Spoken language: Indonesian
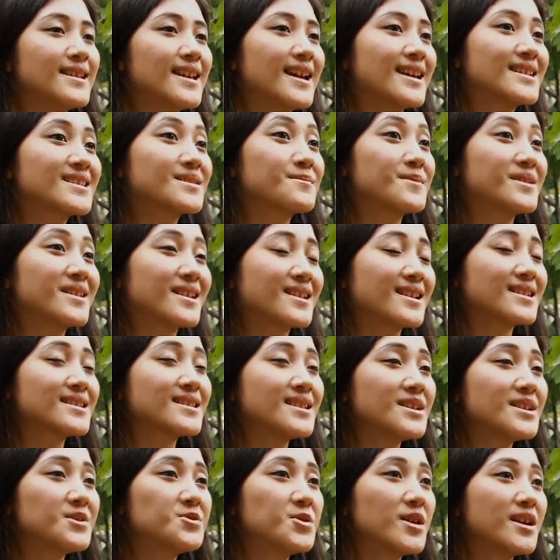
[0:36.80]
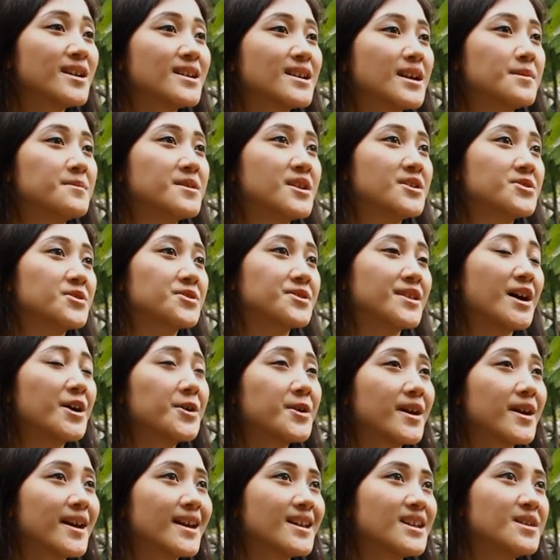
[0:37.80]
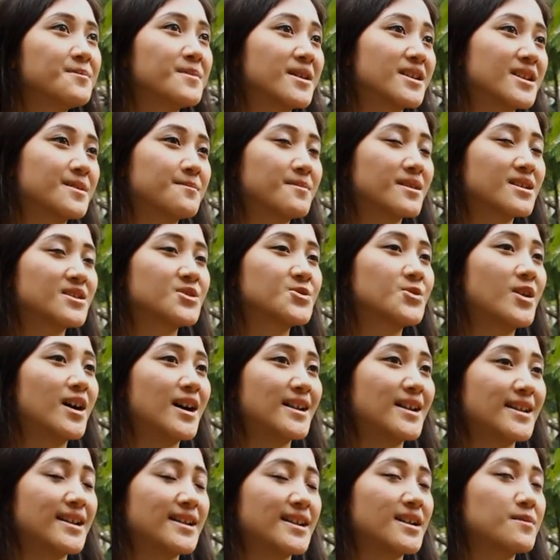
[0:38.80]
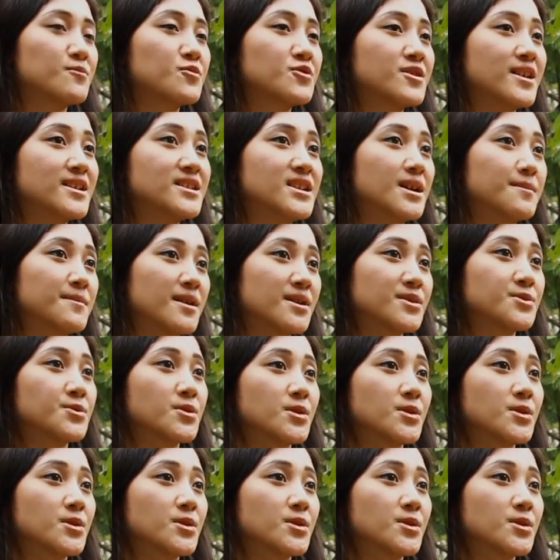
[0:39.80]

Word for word: Ya sebenarnya sih gue nggak begitu tahu ya gimana perjuangan anak muda zaman